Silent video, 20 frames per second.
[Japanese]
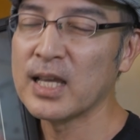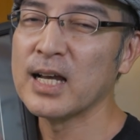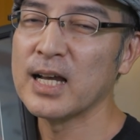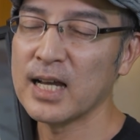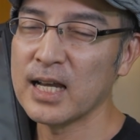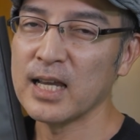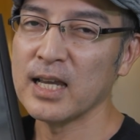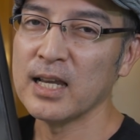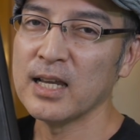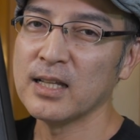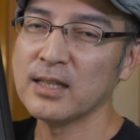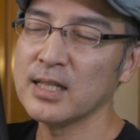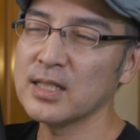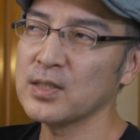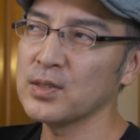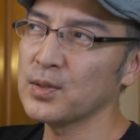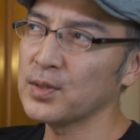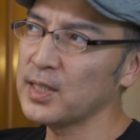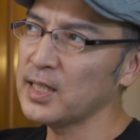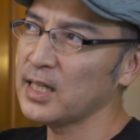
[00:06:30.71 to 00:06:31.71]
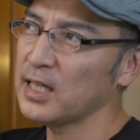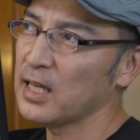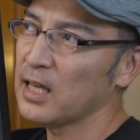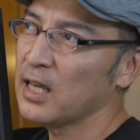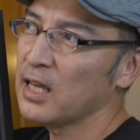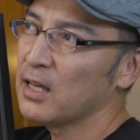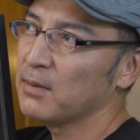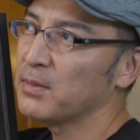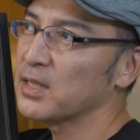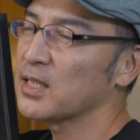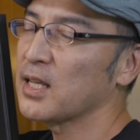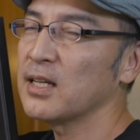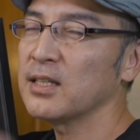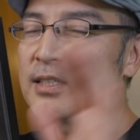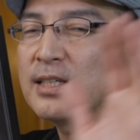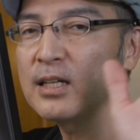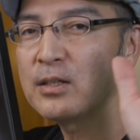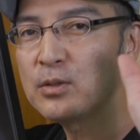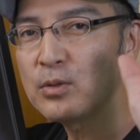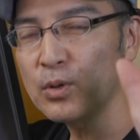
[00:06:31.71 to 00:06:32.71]
はい、ですので、
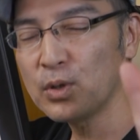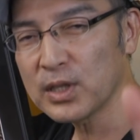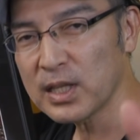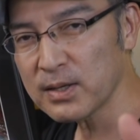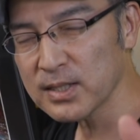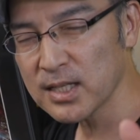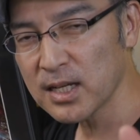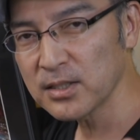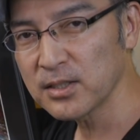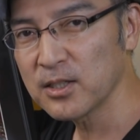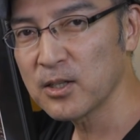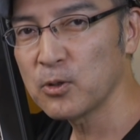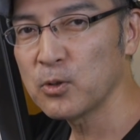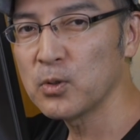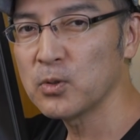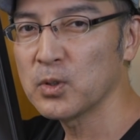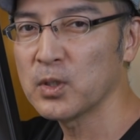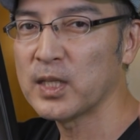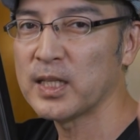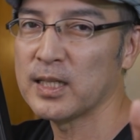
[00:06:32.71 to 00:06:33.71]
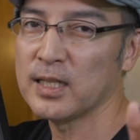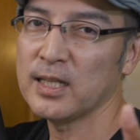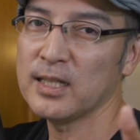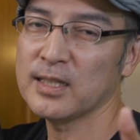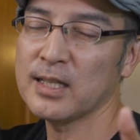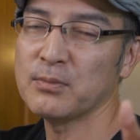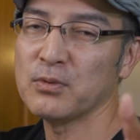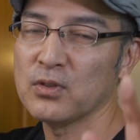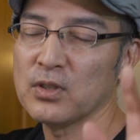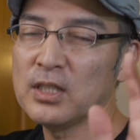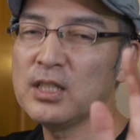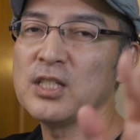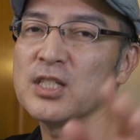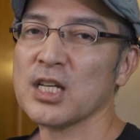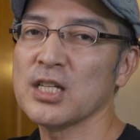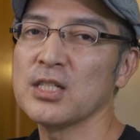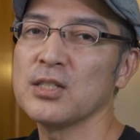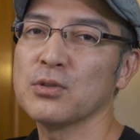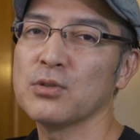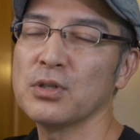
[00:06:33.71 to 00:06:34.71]
三脚固定は三脚固定でね、多分いい
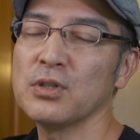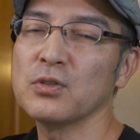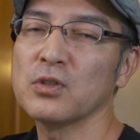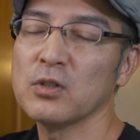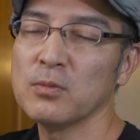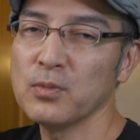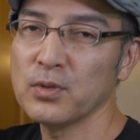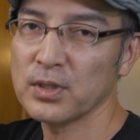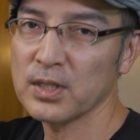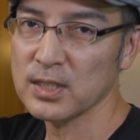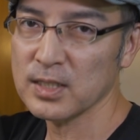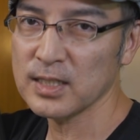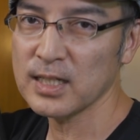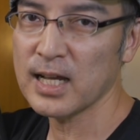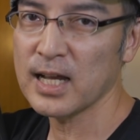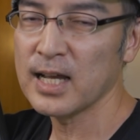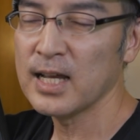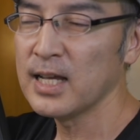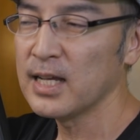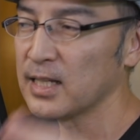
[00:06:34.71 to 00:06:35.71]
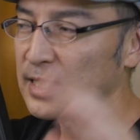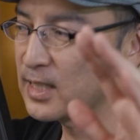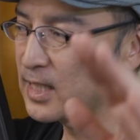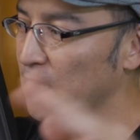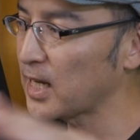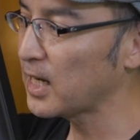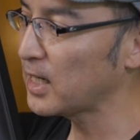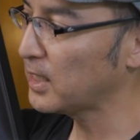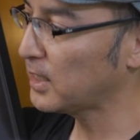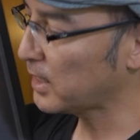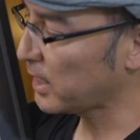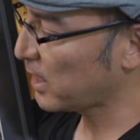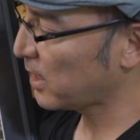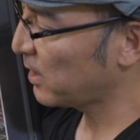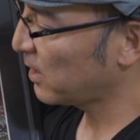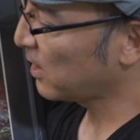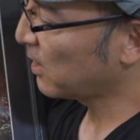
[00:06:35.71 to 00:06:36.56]
写真撮れると思うんですが、さらにね、